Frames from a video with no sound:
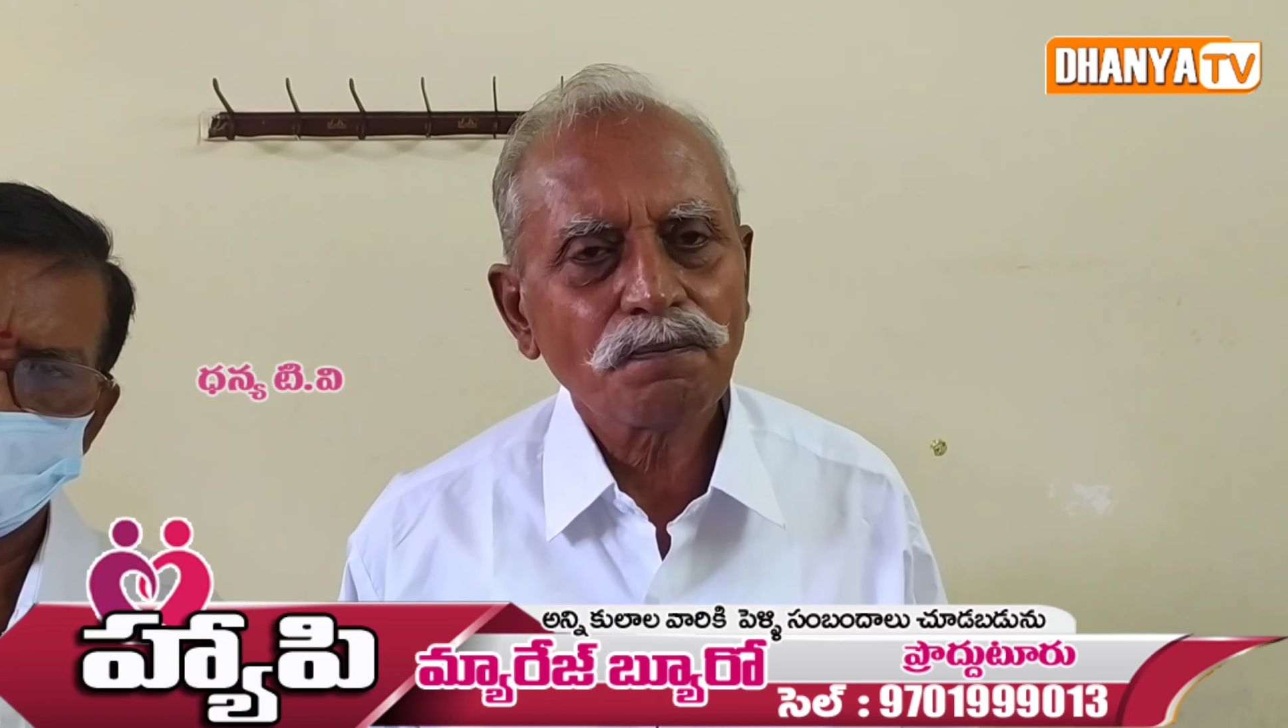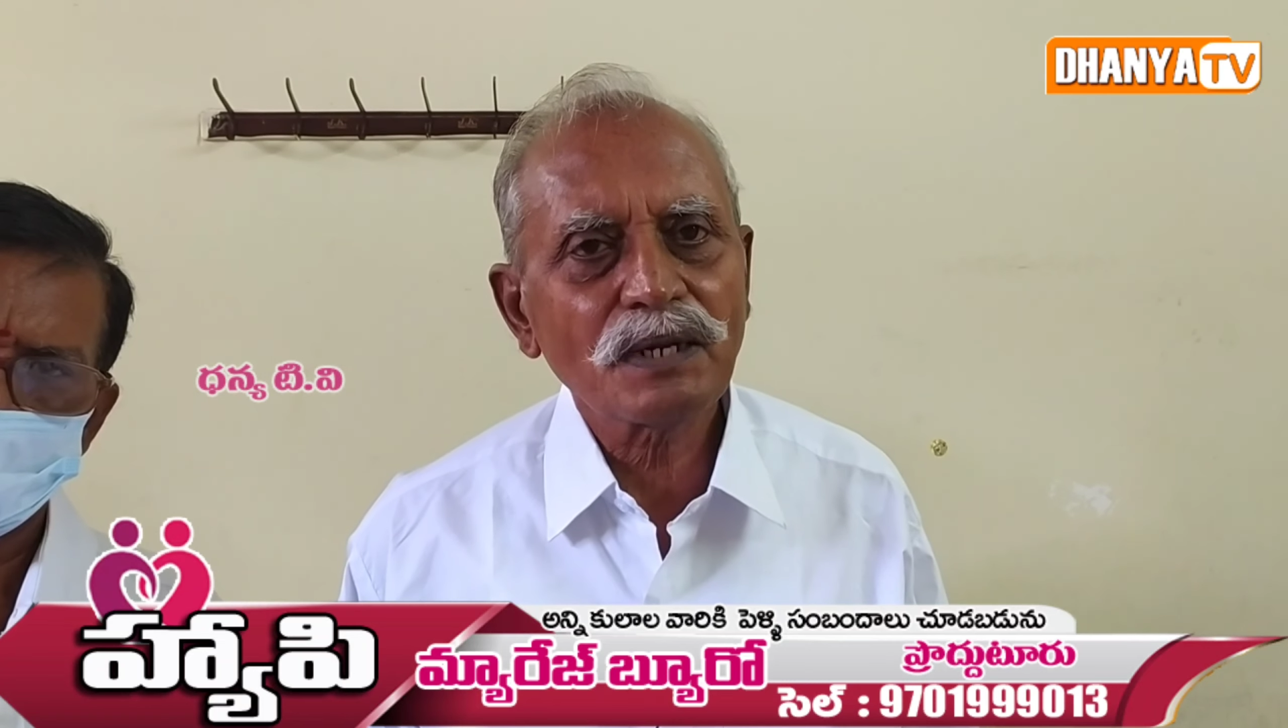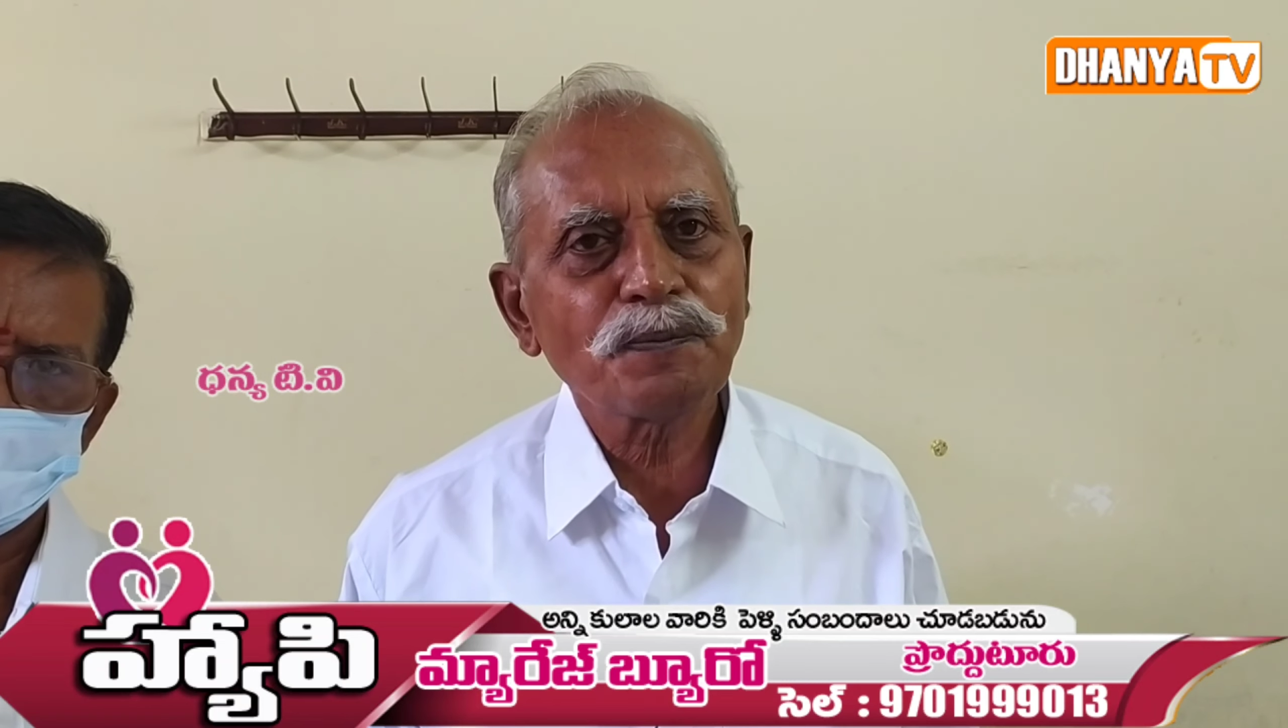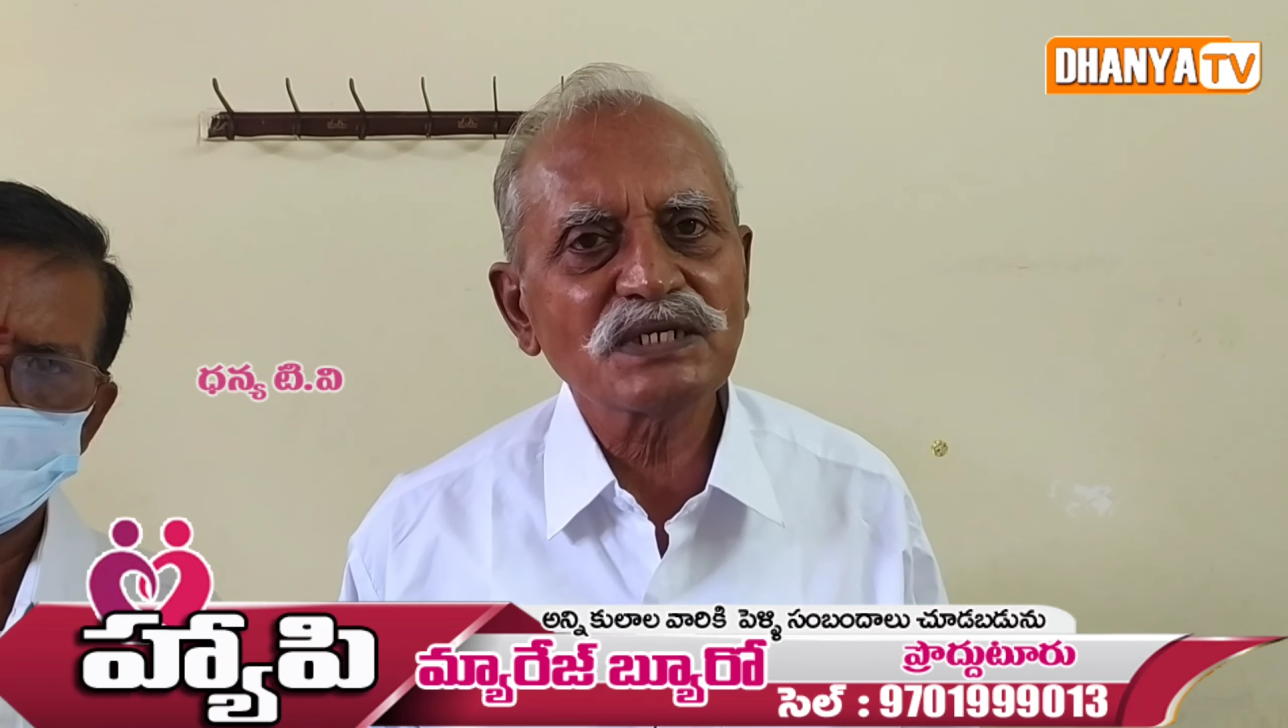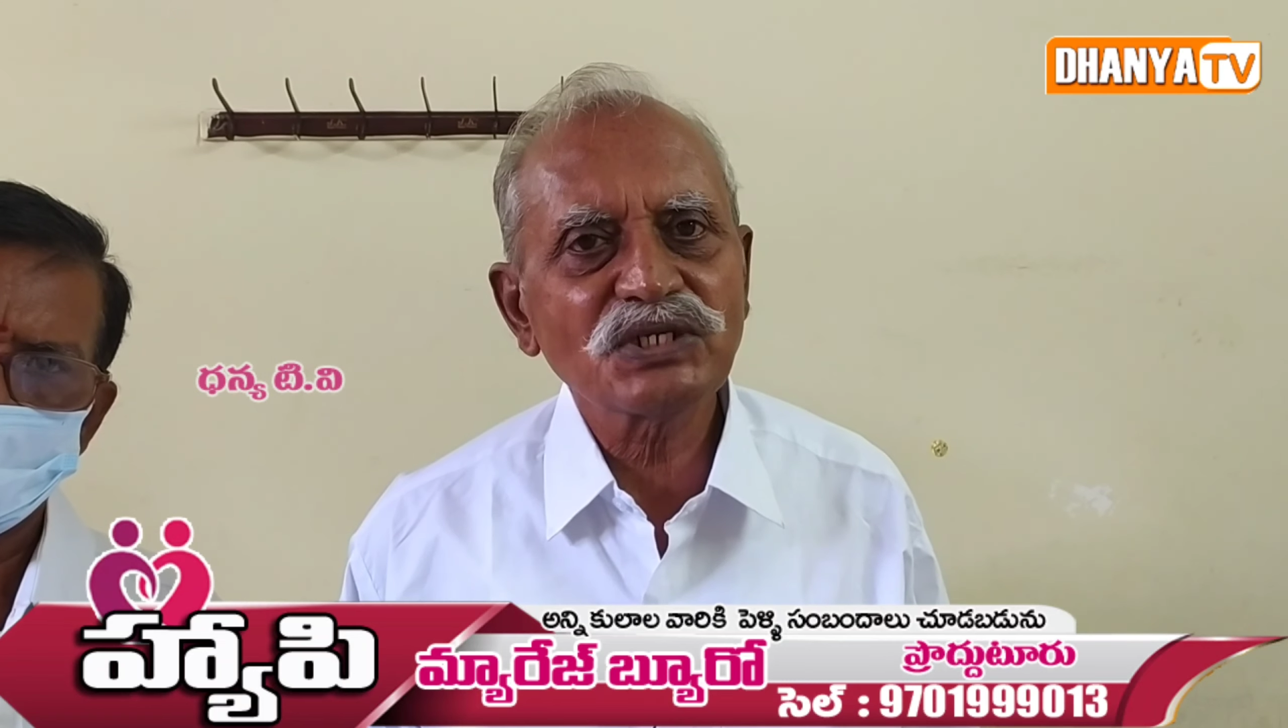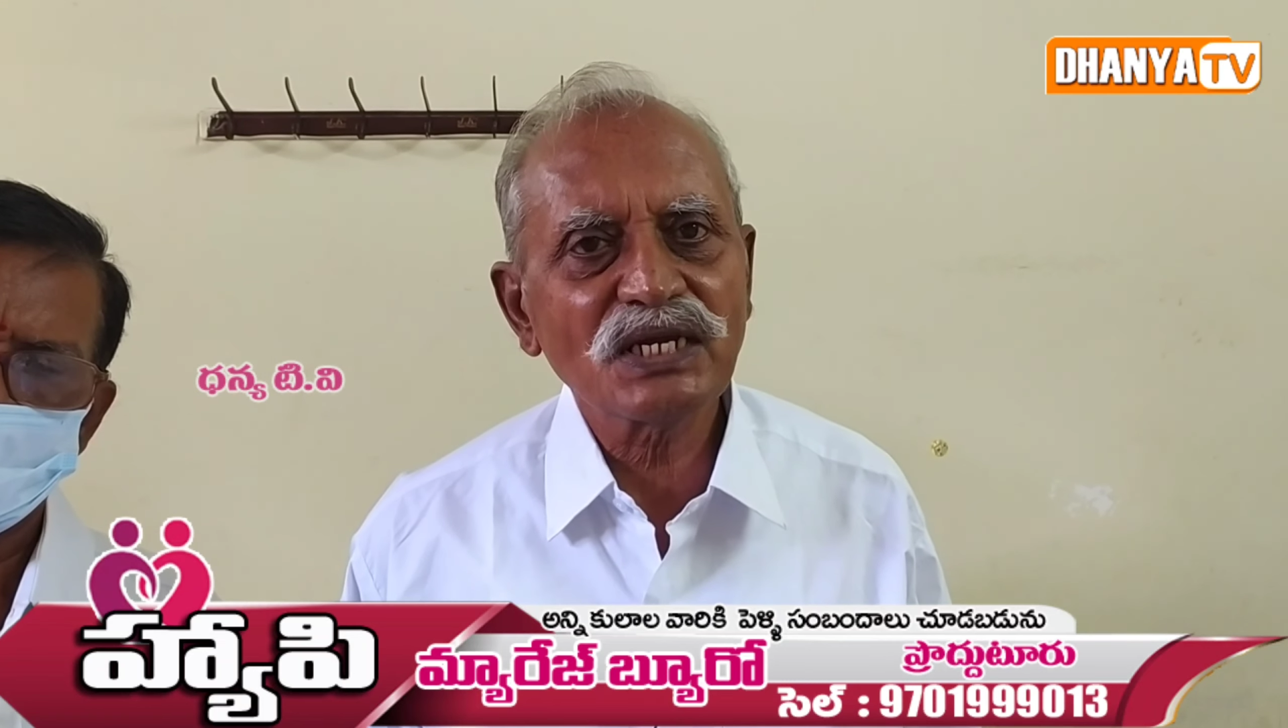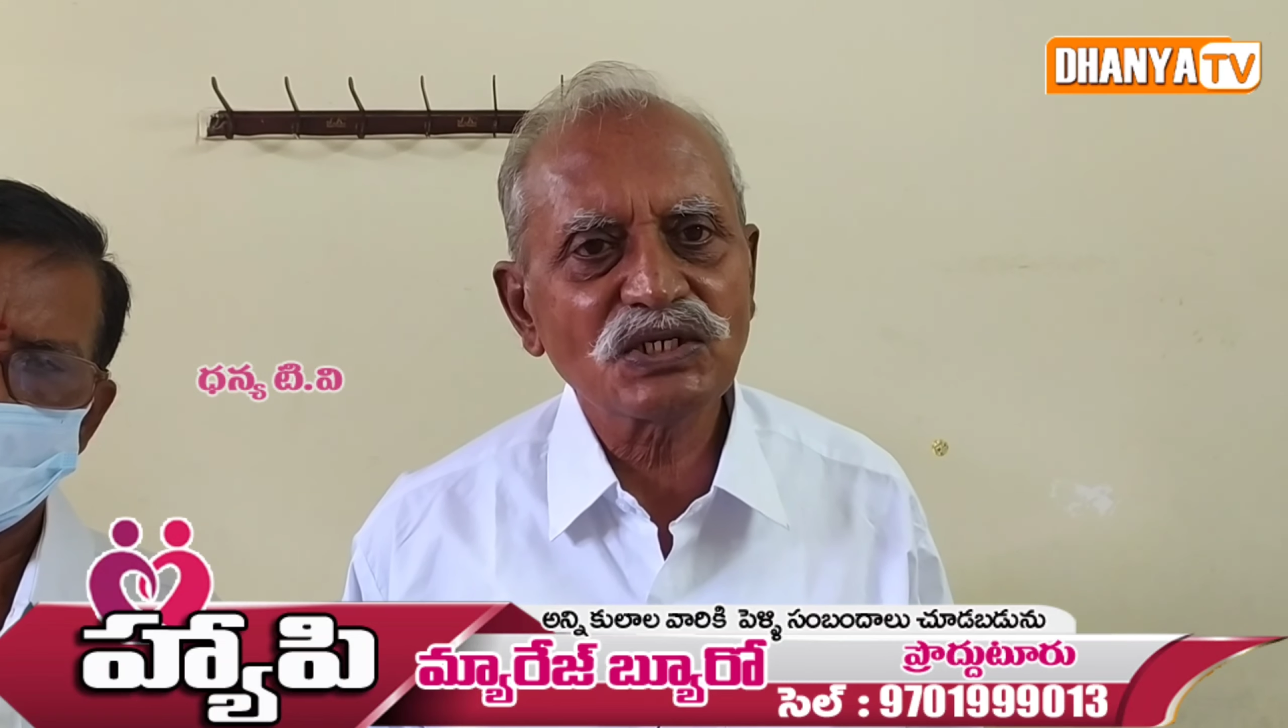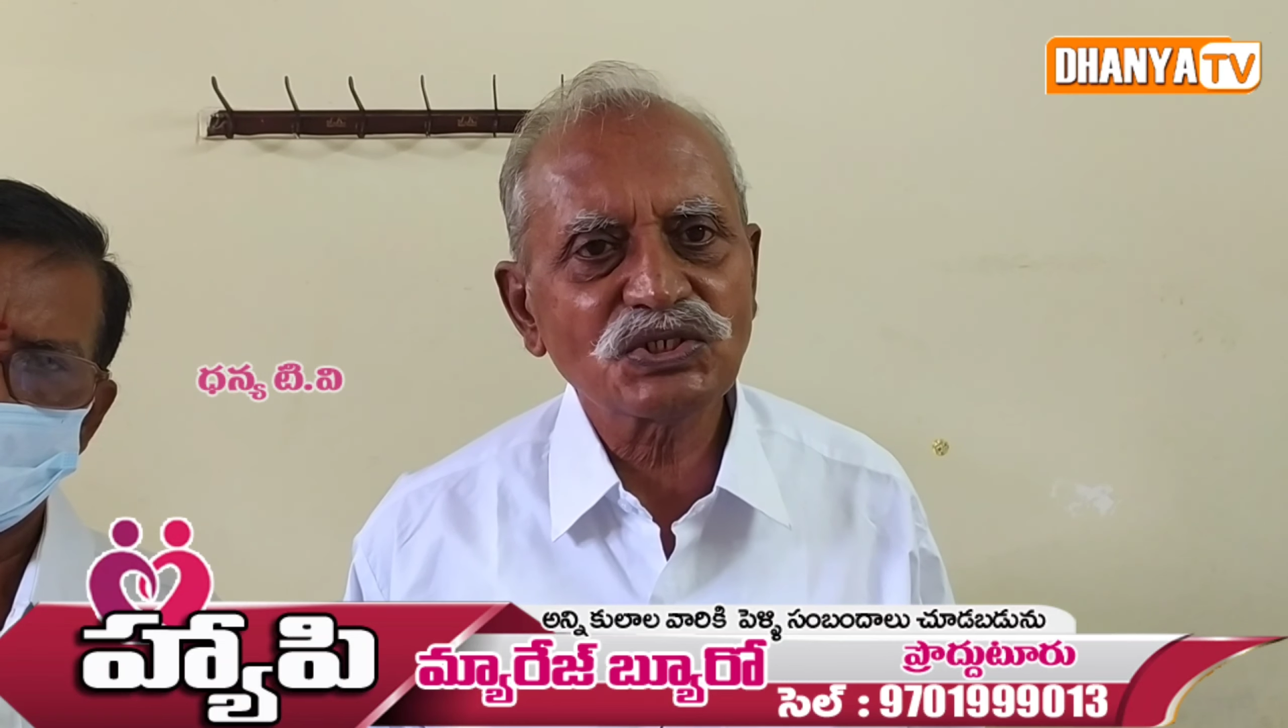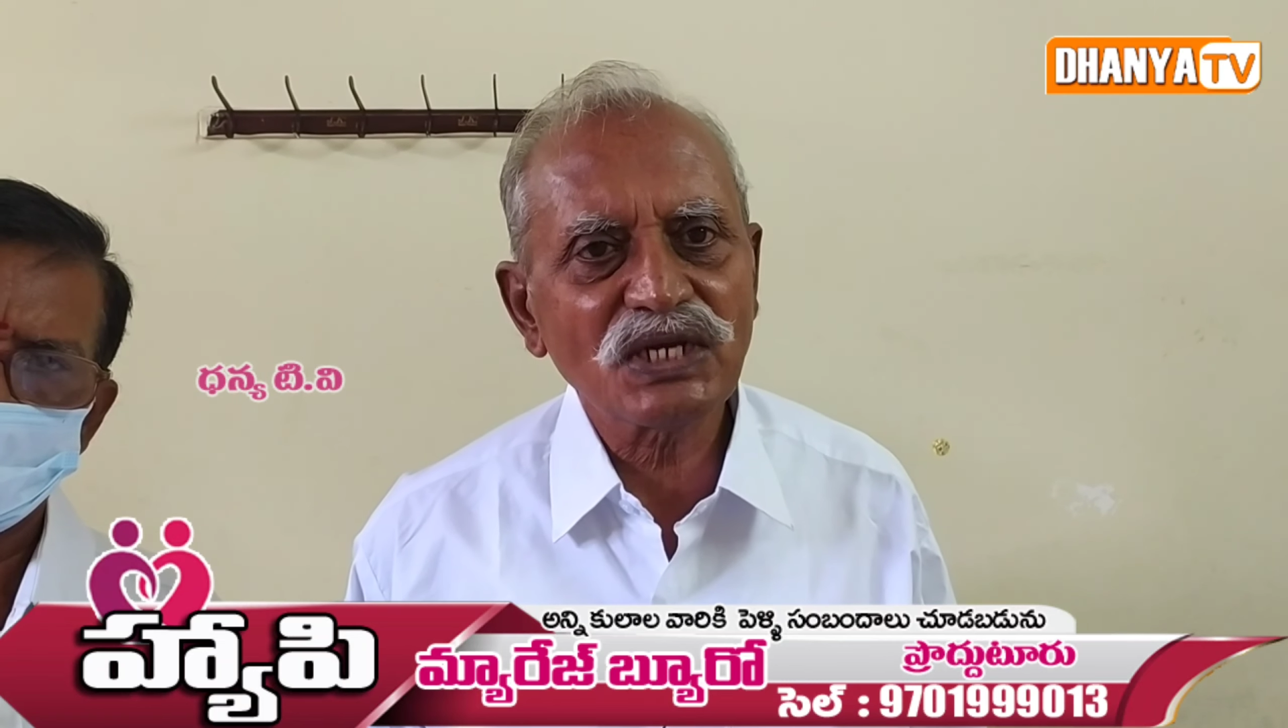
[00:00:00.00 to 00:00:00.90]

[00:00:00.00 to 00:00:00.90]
ప్రపంచానికి